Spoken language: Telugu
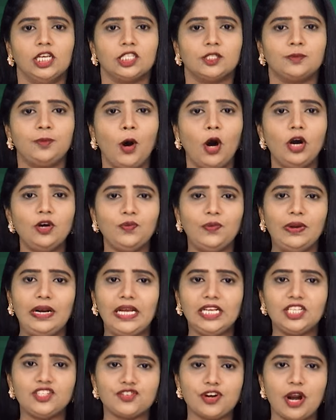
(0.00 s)
స్పాట్
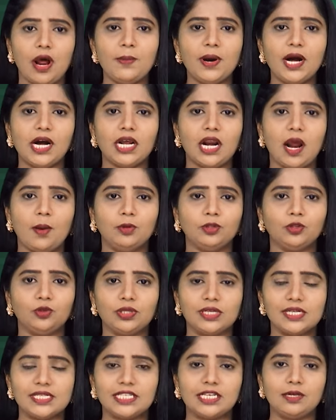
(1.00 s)
విలేజ్ డ్రామాగా
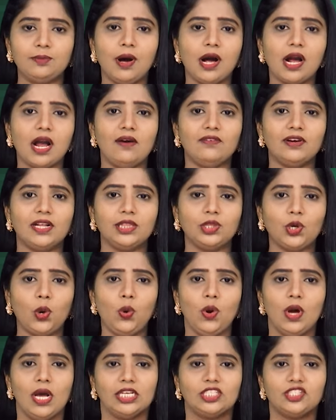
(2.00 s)
రాబోతున్న సినిమా కావడంతో
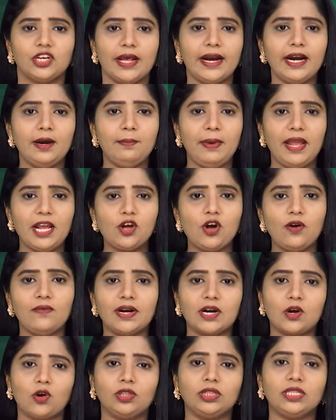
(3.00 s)
చరణ్
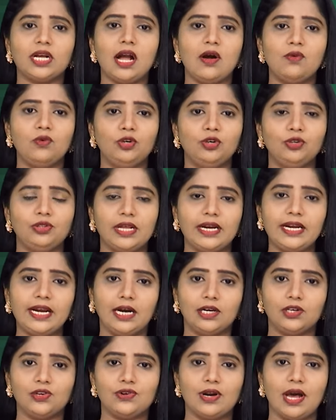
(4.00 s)
మేకోవర్ కొత్తగా ఉంటుందని
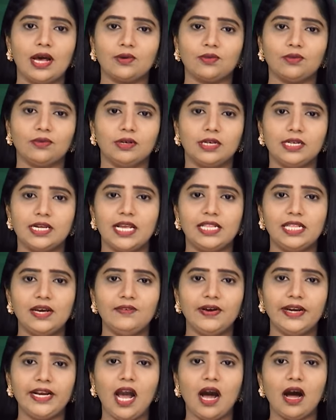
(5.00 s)
అంటున్నారు
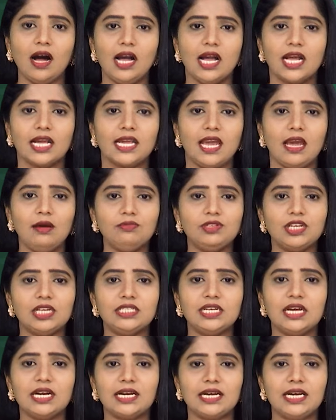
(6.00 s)
ఏదేమైనా గేమ్
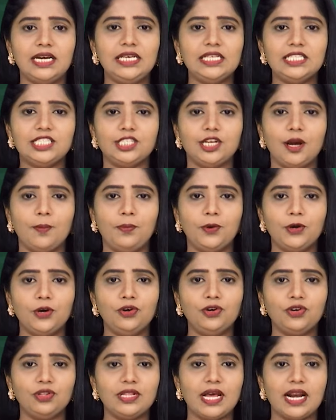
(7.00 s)
చేంజర్ రిలీజ్
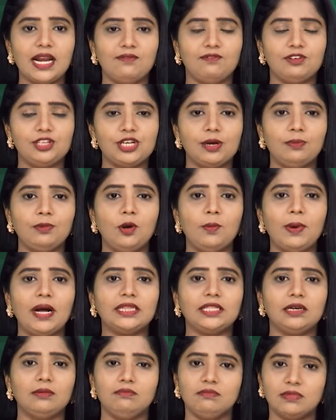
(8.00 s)
ఎప్పుడుంటుందనే విషయంలో
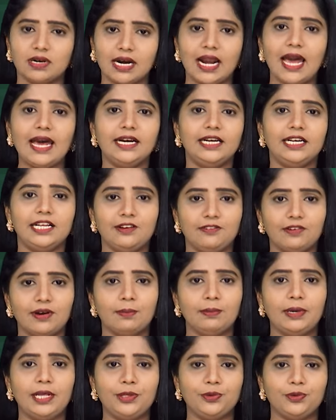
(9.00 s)
మాత్రం క్లారిటీ
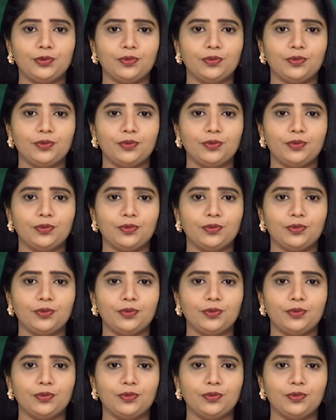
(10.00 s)
ఇవ్వడం లేదు